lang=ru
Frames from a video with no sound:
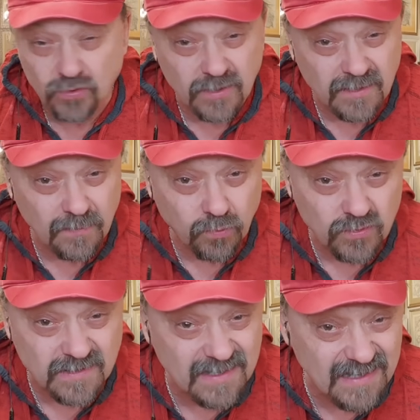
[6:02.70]
будет не
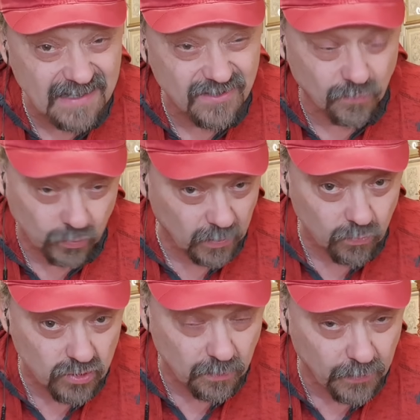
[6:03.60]
просто нечему,
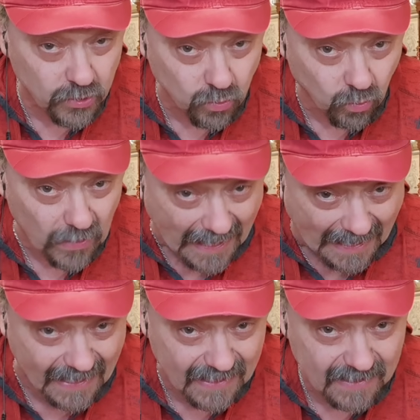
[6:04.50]
тому же
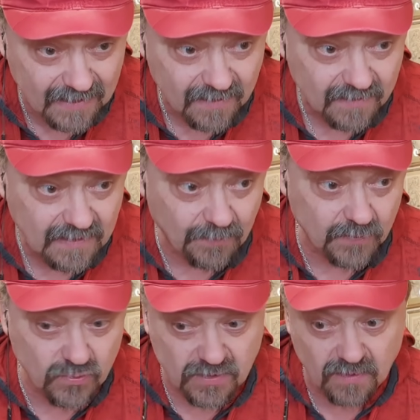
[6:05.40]
притуле, да,
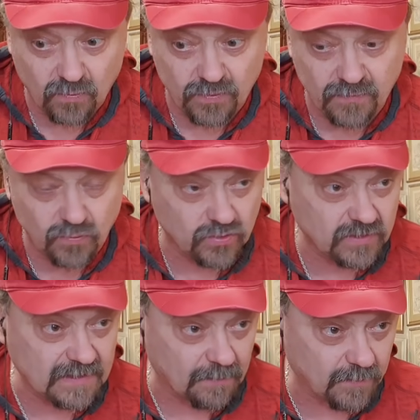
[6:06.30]
потому что у него
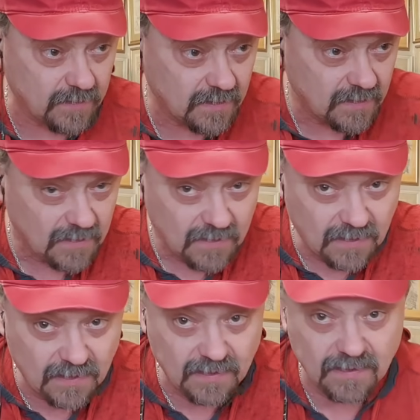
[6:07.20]
же там
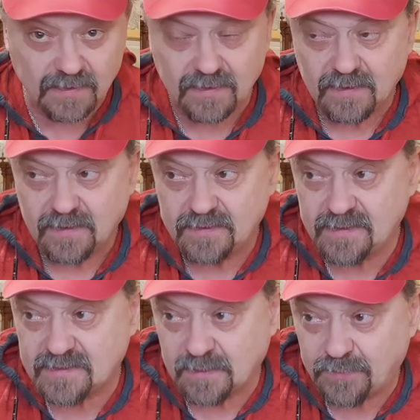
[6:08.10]
э,
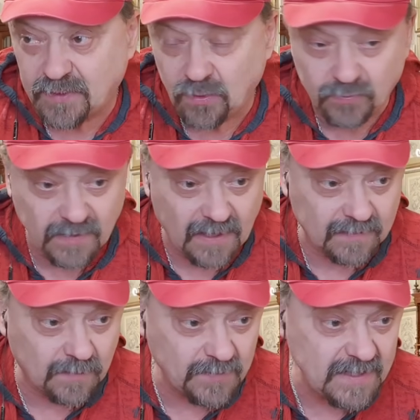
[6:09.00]
есть определенный
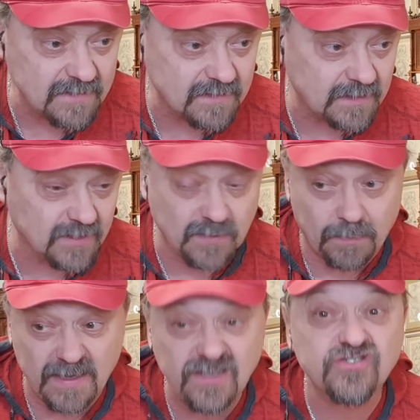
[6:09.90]
анамнез и даже
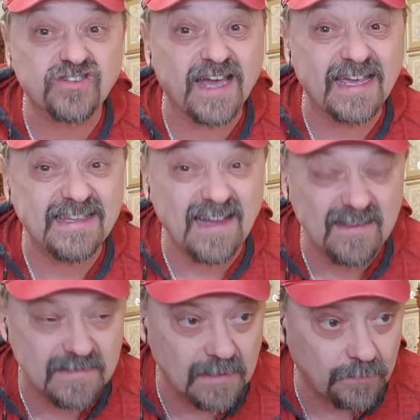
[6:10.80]
политическая
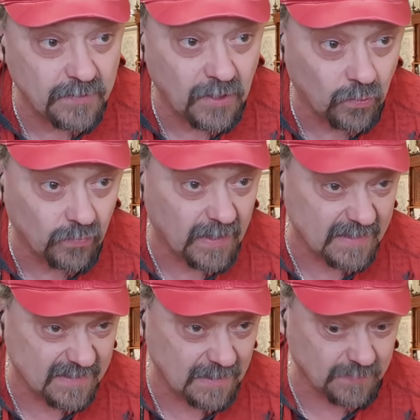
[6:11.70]
агитация
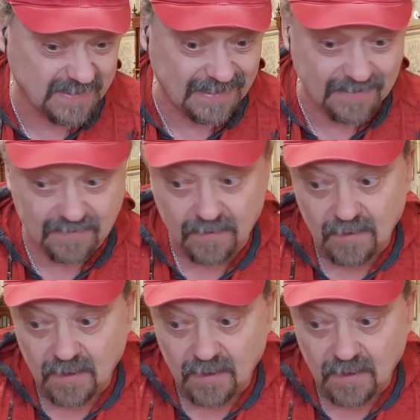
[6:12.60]
определенная за ним стоит.